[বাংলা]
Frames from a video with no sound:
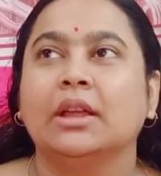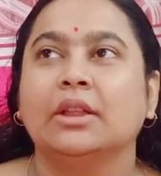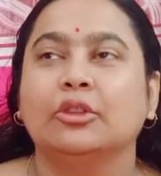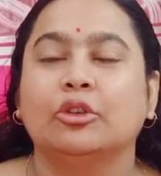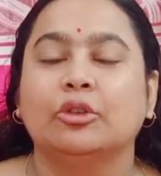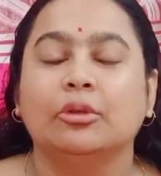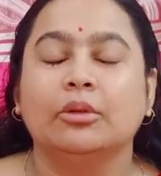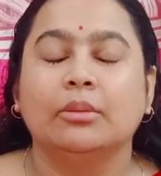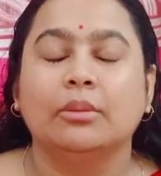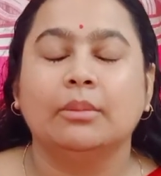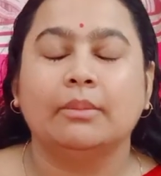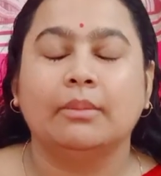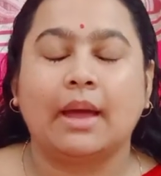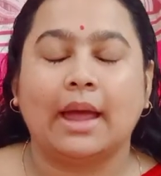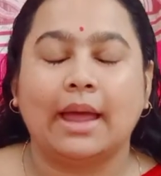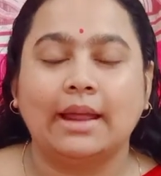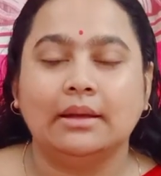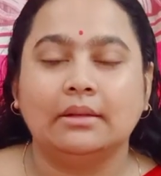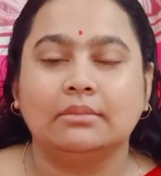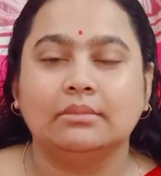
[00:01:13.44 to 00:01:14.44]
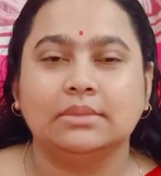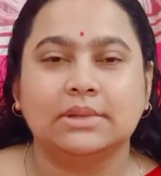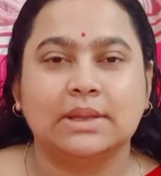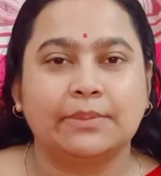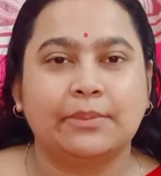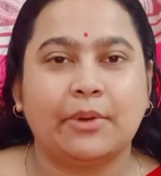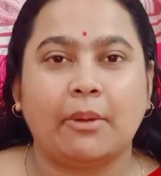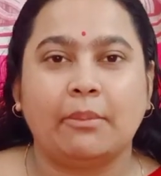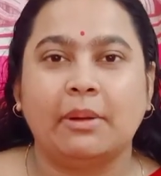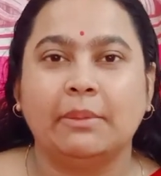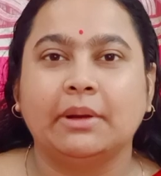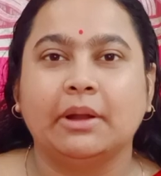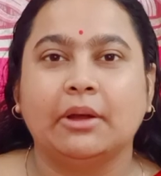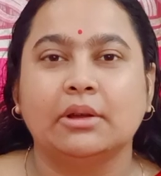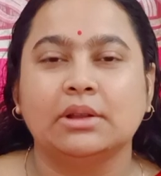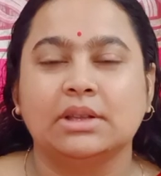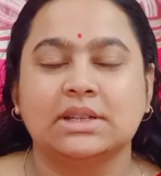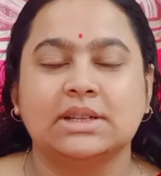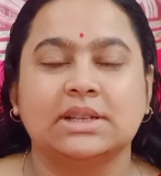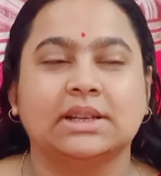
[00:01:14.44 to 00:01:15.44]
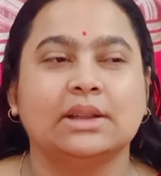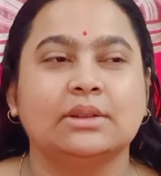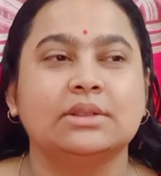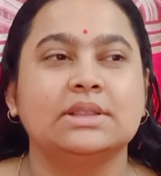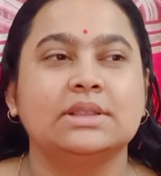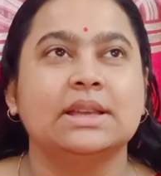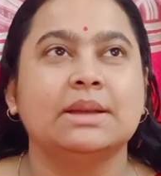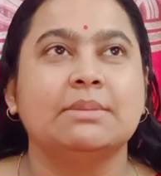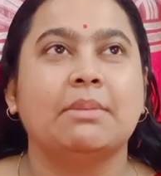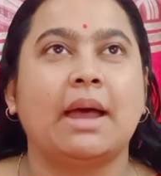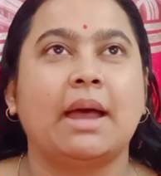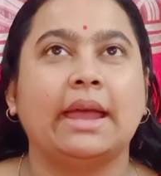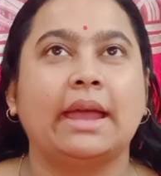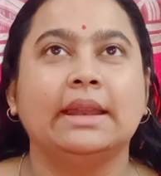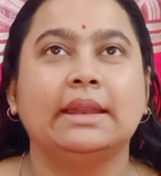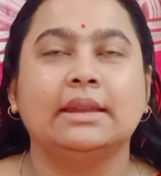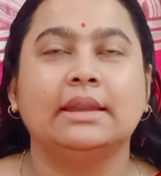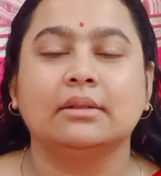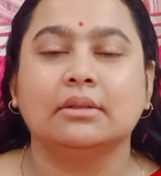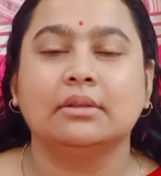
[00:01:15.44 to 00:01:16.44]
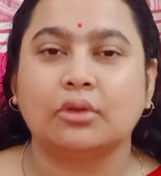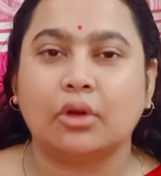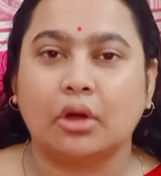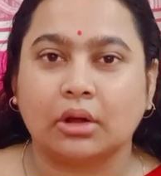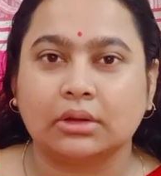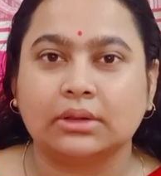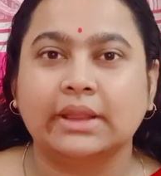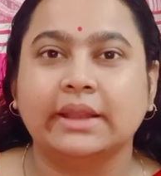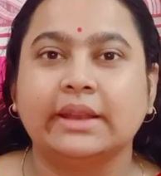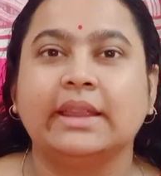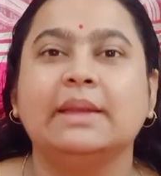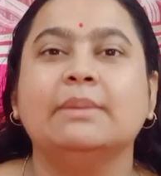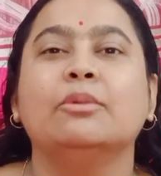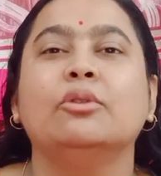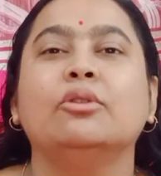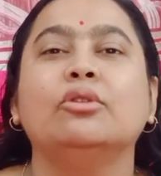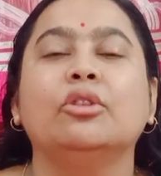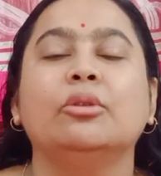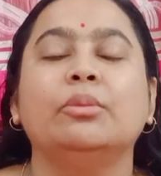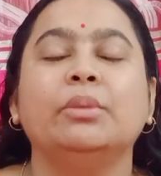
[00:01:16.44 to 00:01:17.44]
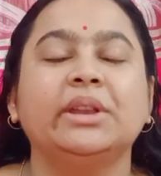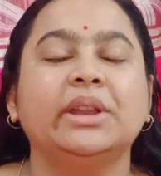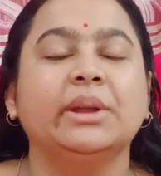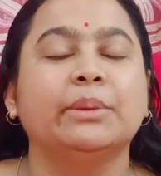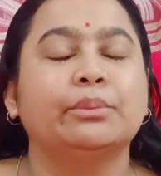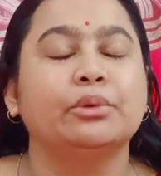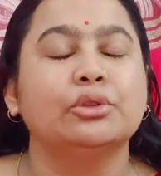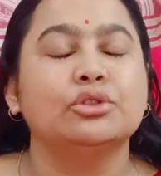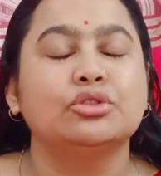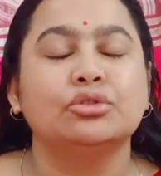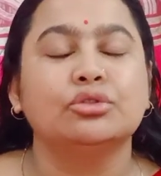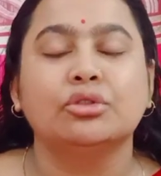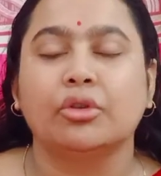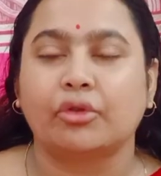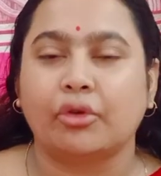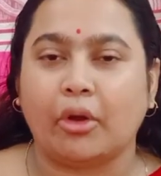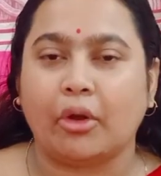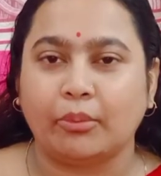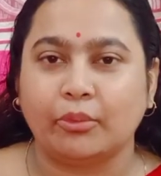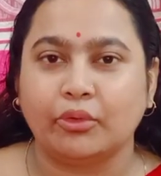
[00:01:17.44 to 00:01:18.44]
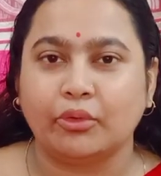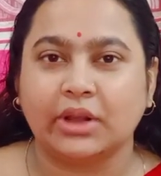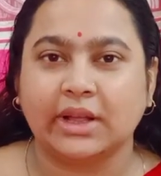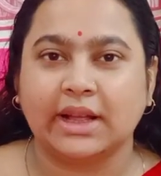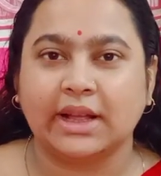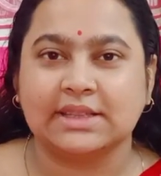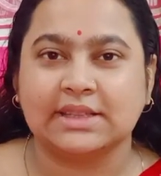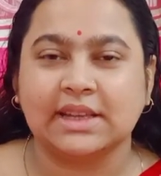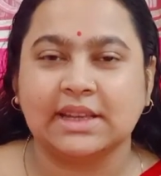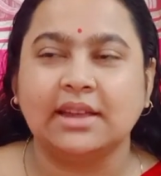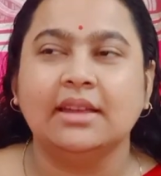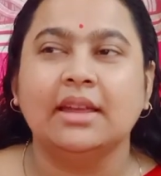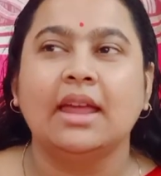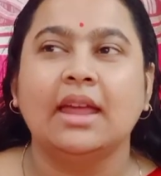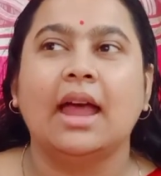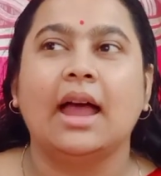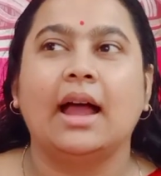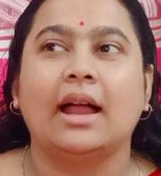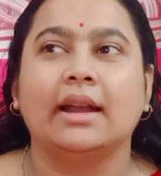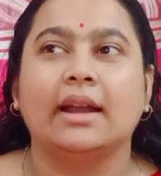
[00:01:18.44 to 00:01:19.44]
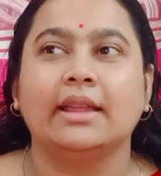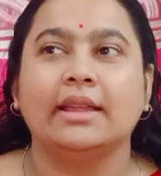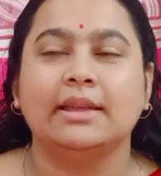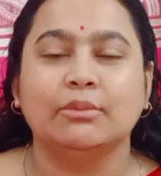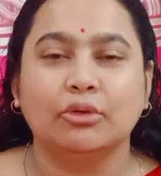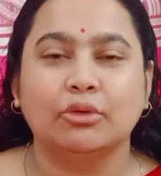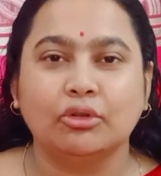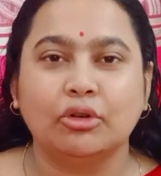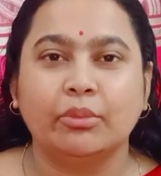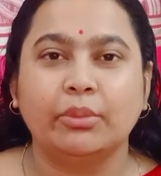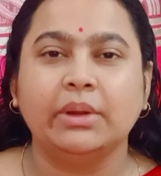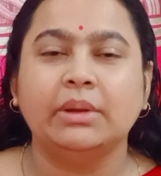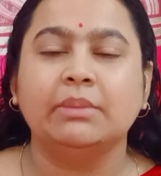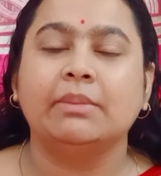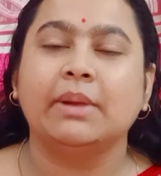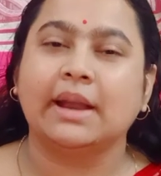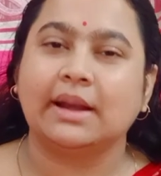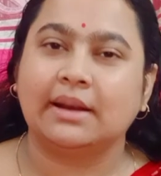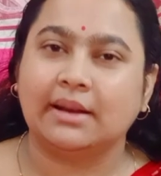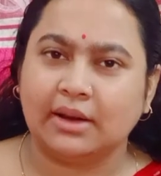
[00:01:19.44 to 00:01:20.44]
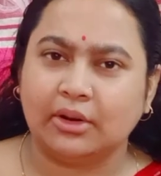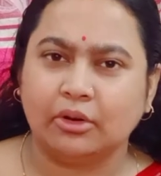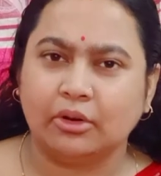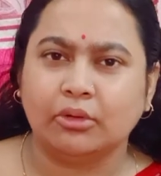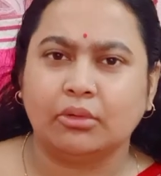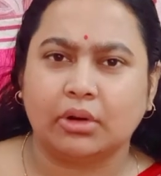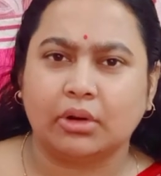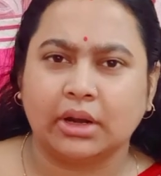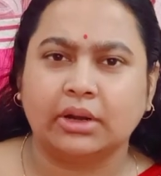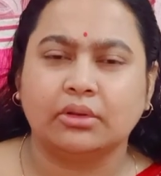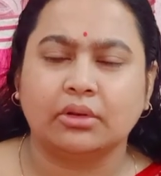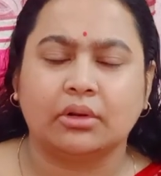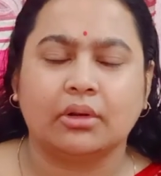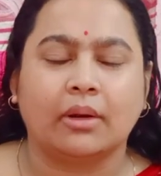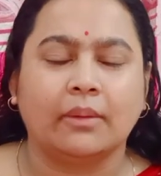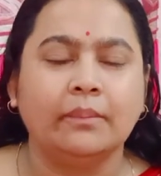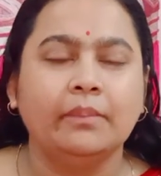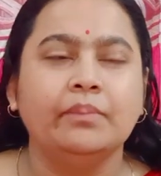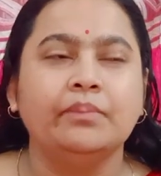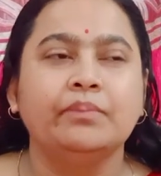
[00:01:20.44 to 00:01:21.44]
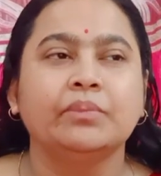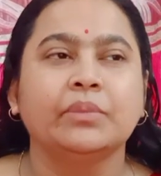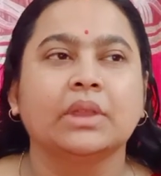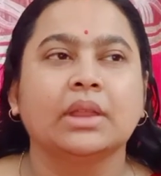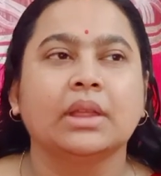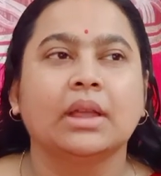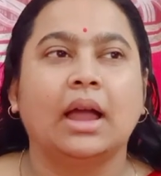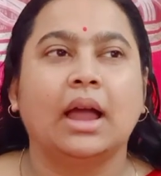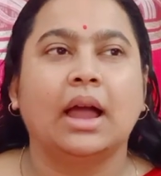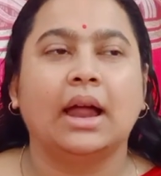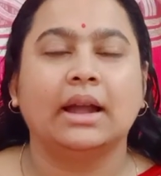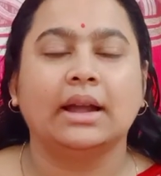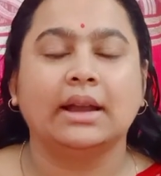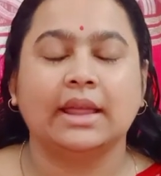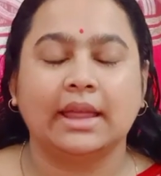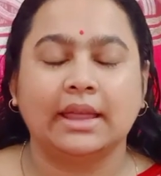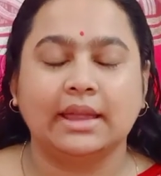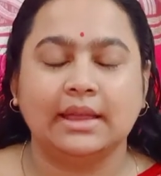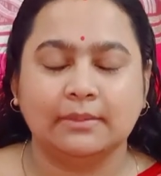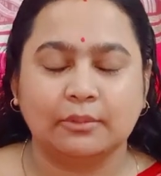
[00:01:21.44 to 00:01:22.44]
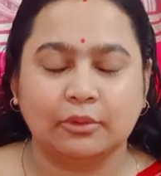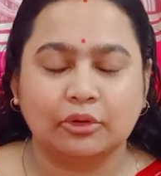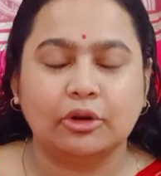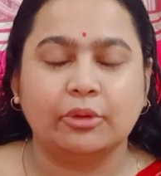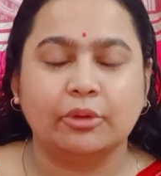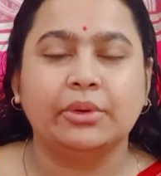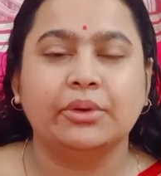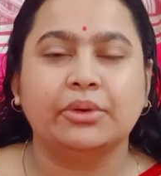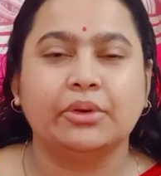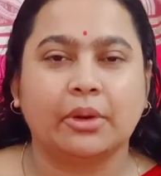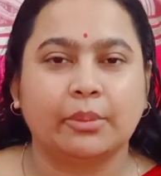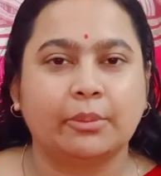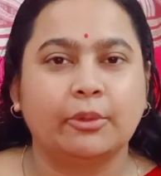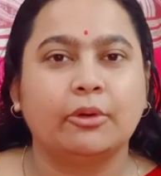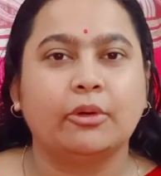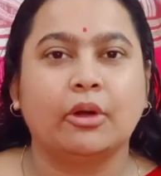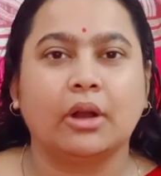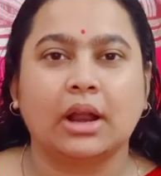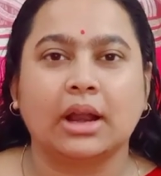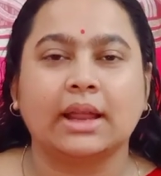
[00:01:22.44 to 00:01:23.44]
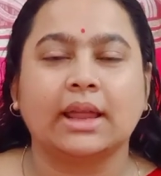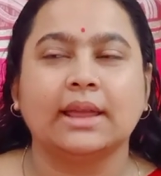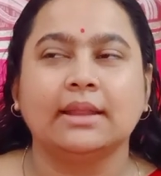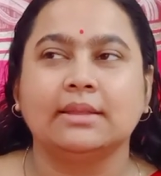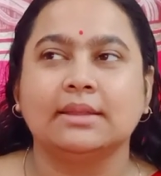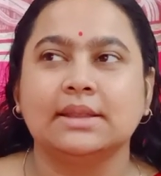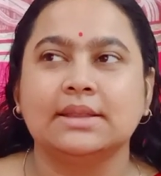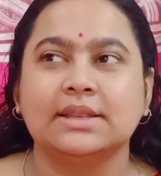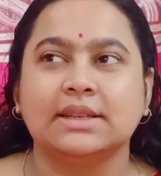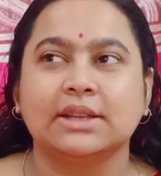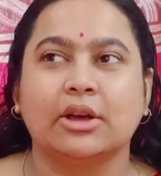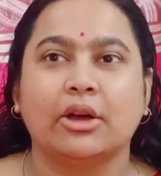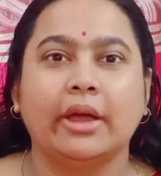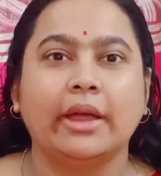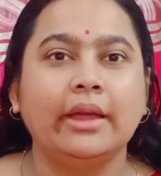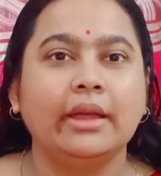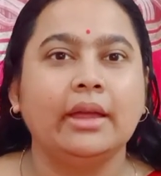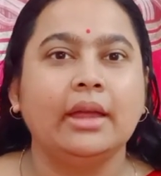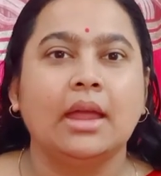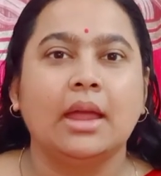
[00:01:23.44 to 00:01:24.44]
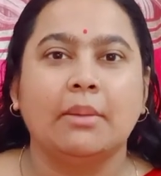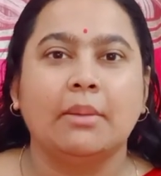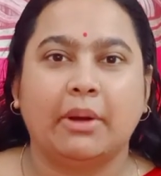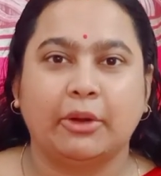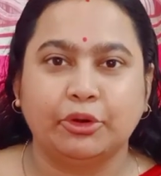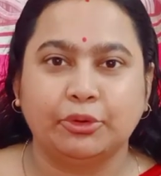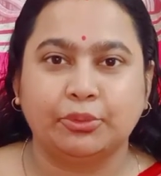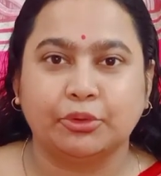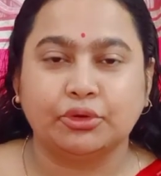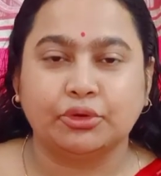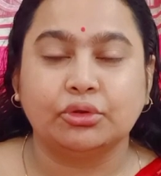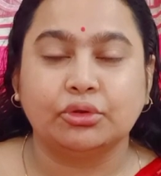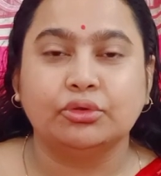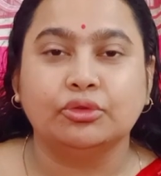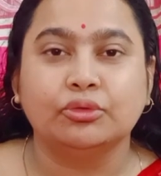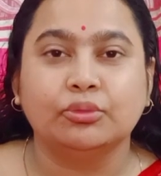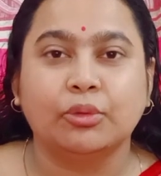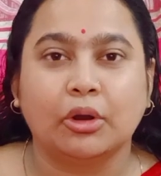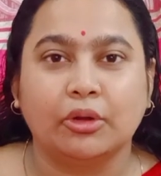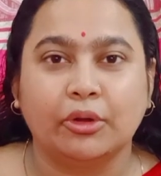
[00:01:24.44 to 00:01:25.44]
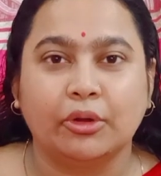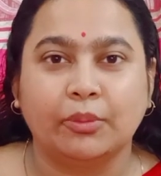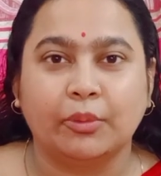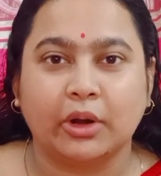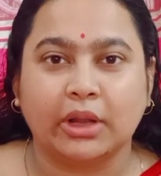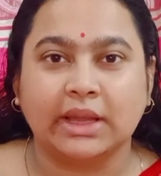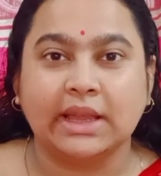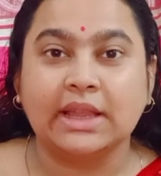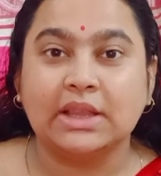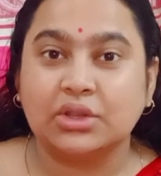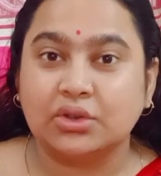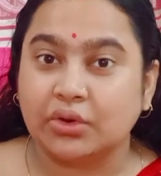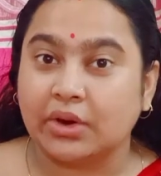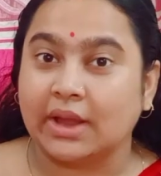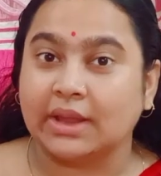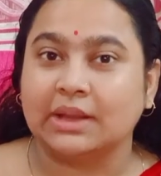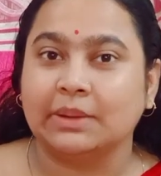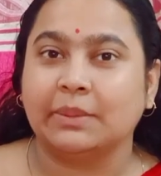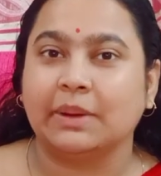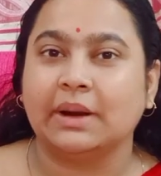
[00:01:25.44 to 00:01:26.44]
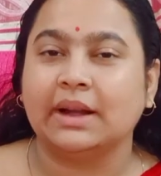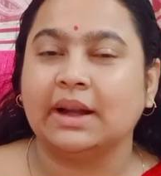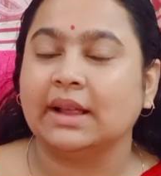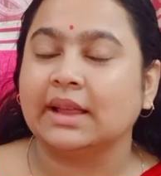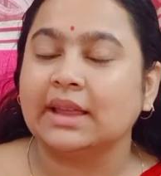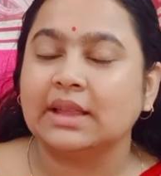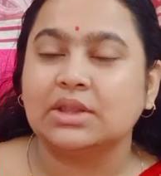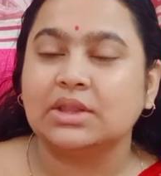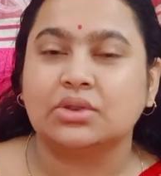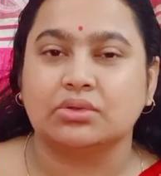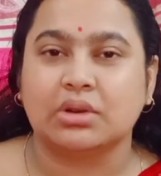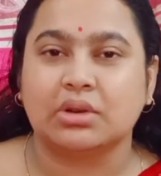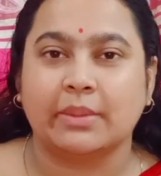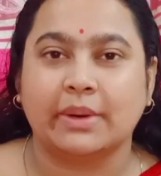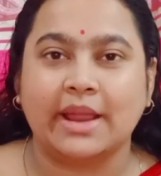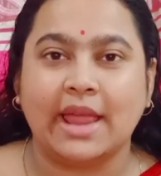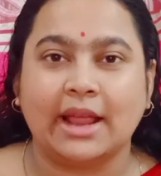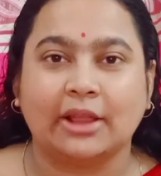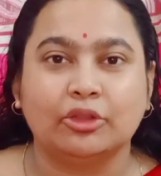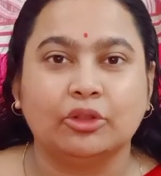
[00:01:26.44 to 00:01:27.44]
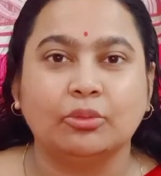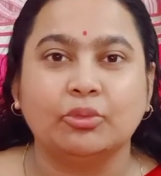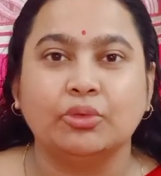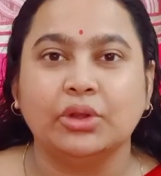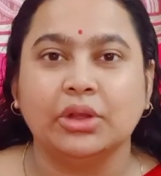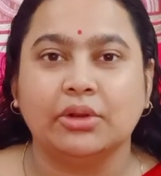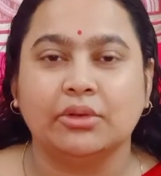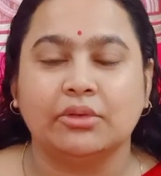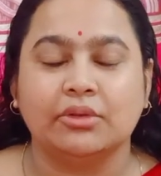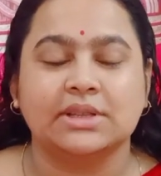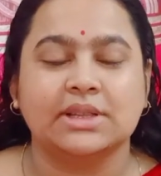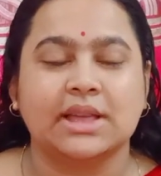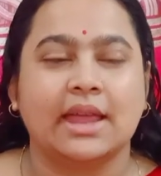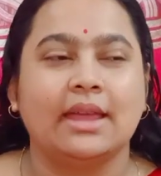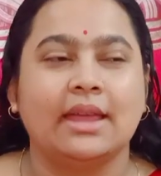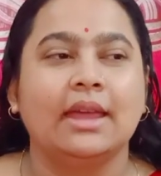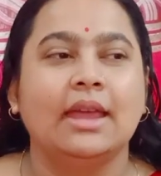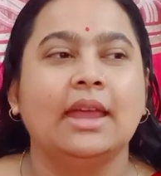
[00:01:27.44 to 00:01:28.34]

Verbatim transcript: তো মায়ের যে প্রবলেমটা হচ্ছে সেটা হচ্ছে মায়ের রক্তের হিমোগ্লোবিনটা প্রচন্ড ড্রপ করে গেছে আর এই হিমোগ্লোবিন প্লেটলেটও অনেকটা কম আর এই হিমোগ্লোবিন ড্রপ করার ক্ষেত্রে যেটা হয় মানুষ প্রচণ্ড দুর্বল হয়ে পড়ে কিচ্ছু খেতে পারে না কিচ্ছু না মানে একদম উইক হয়ে যায়